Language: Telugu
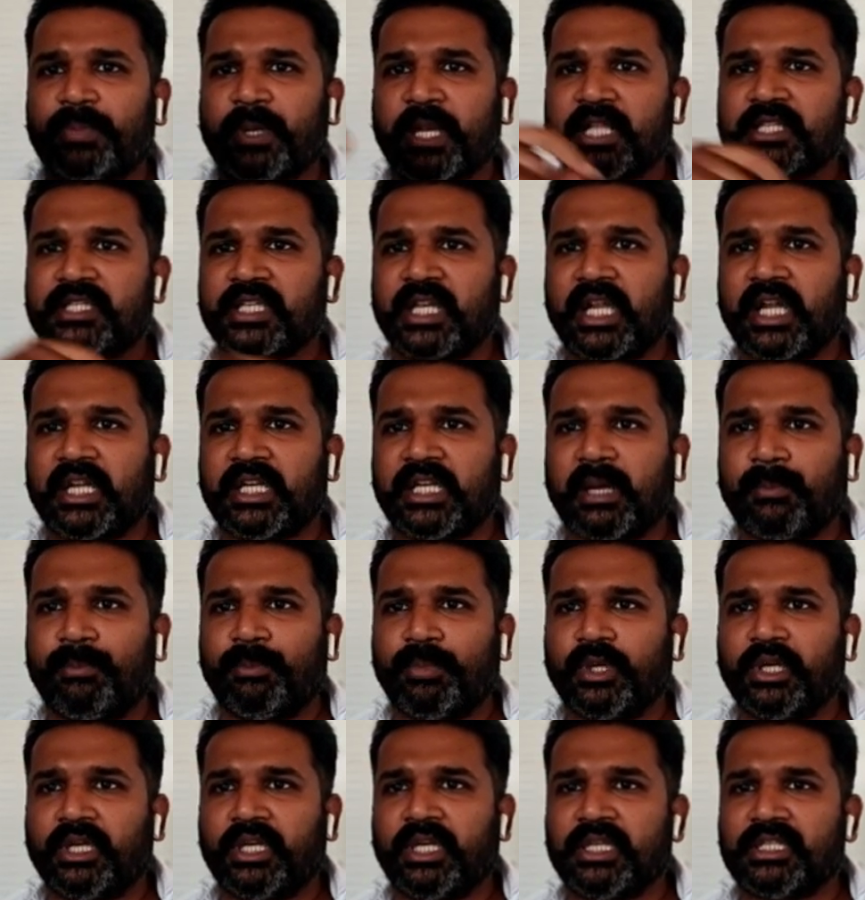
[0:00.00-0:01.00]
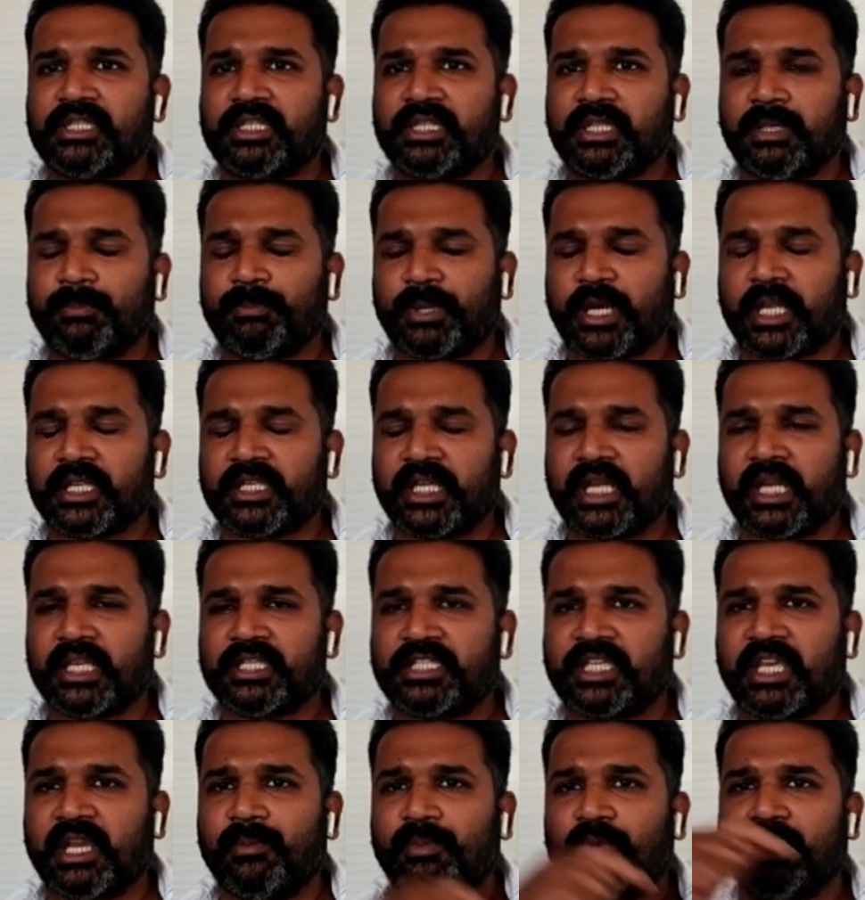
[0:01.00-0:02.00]
ప్రజల డబ్బుల నుంచి ప్రజల
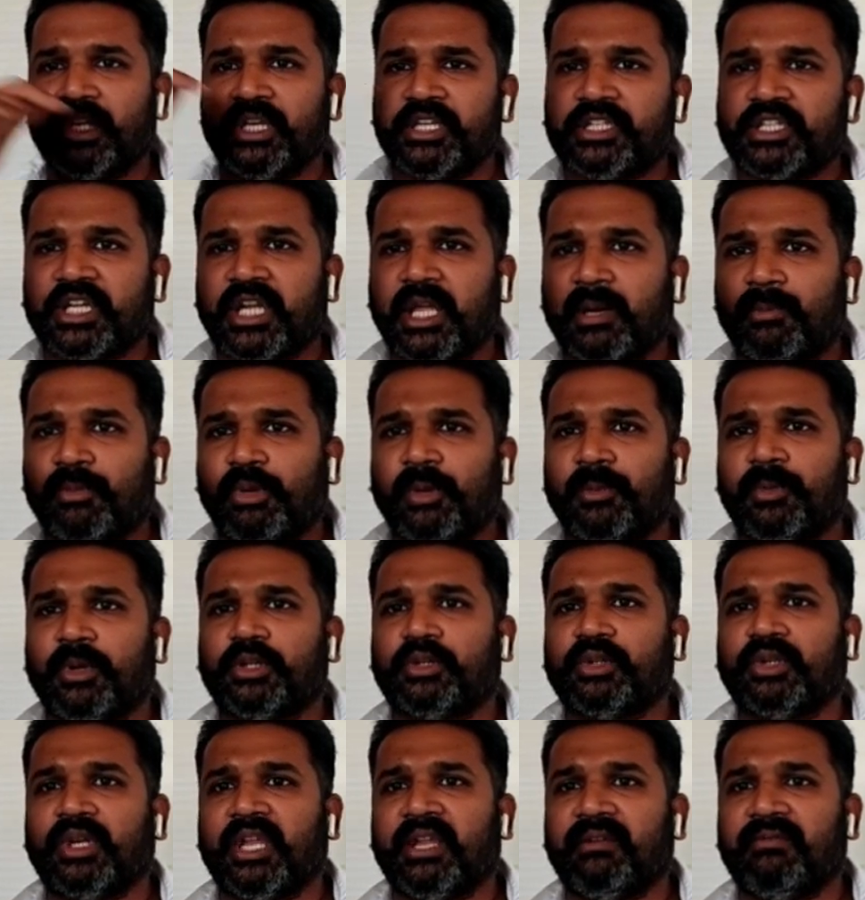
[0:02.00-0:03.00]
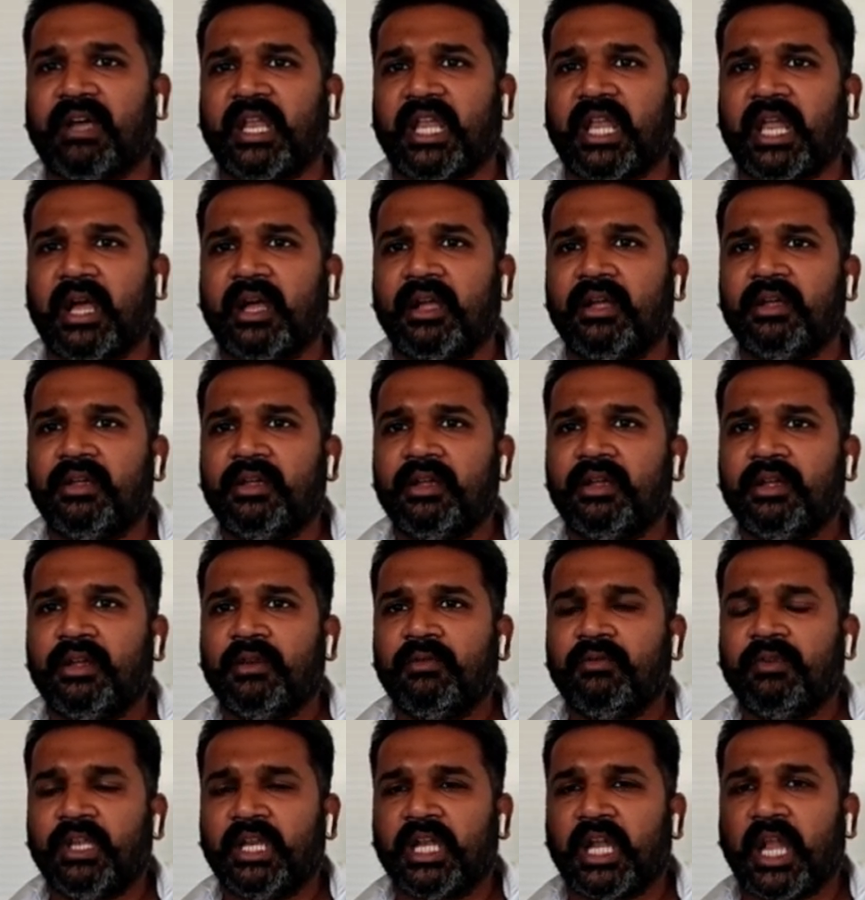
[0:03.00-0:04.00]
జేబుల నుంచి డబ్బులు పోతున్నాయి ఇవాళ
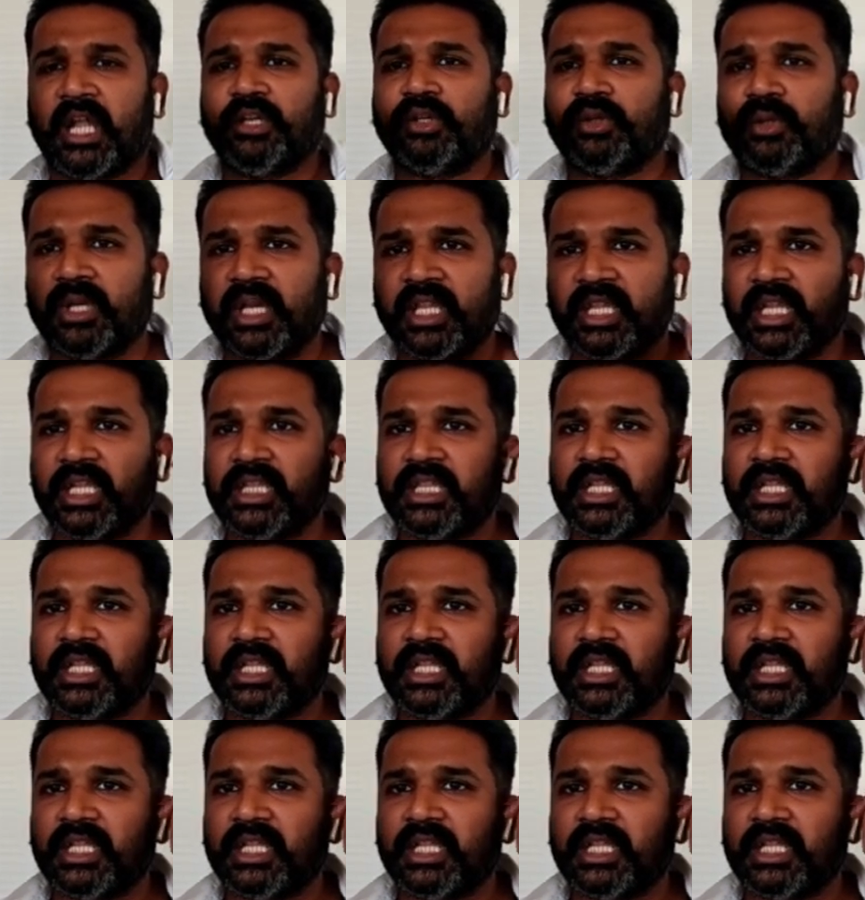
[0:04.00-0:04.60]
వీరు అంటున్నది